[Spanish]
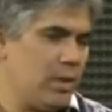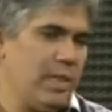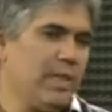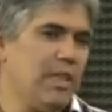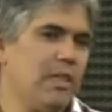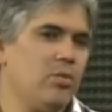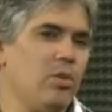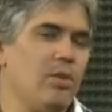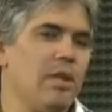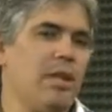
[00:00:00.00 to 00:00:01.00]
Eh,
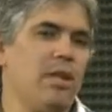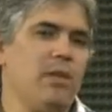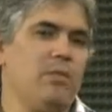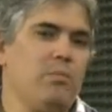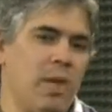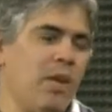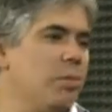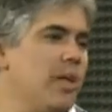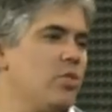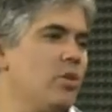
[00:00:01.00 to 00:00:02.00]
todavía en lo
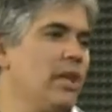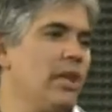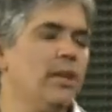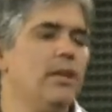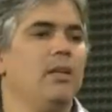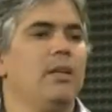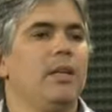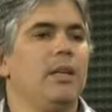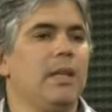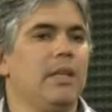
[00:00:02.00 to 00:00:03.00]
personal
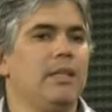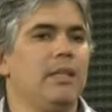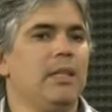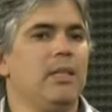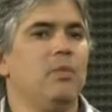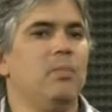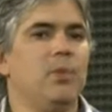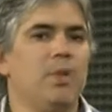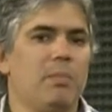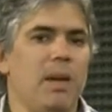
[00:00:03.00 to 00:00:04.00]
este, no
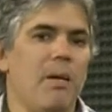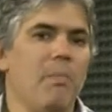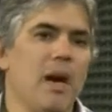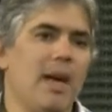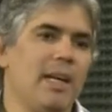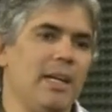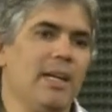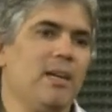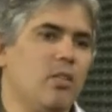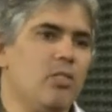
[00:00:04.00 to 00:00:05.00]
pude plasmar en el
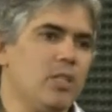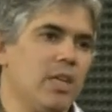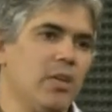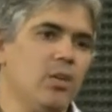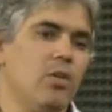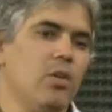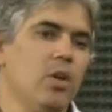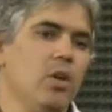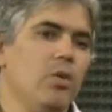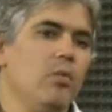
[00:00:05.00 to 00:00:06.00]
Consejo
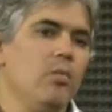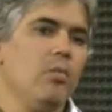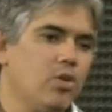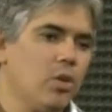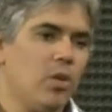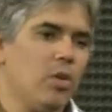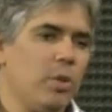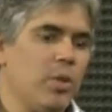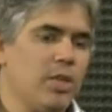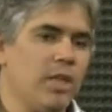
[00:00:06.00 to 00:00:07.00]
muchos de los
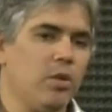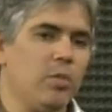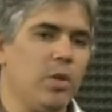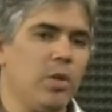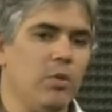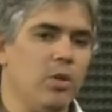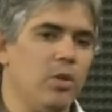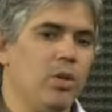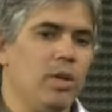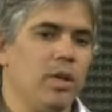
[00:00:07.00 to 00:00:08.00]
proyectos porque uno
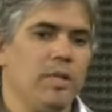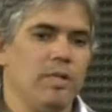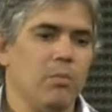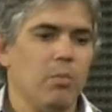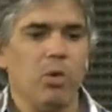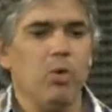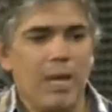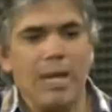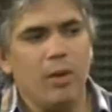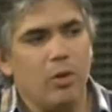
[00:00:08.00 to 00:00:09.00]
se involucra en
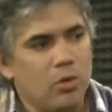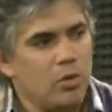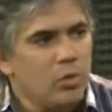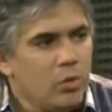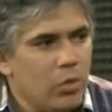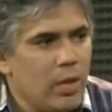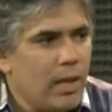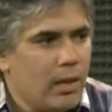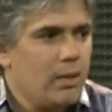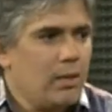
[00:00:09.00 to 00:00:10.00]
la coyuntura
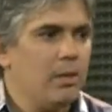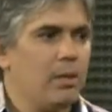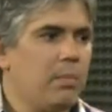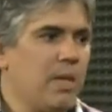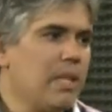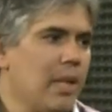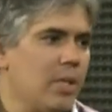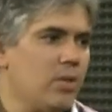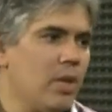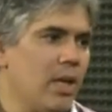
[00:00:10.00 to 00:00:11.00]
que pasa en la
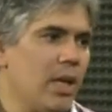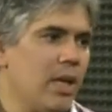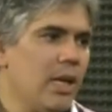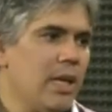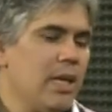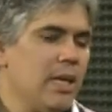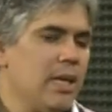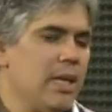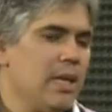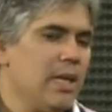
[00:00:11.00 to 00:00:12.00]
ciudad
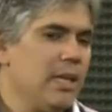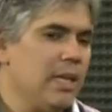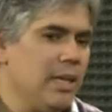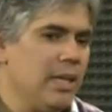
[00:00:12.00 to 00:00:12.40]
y, y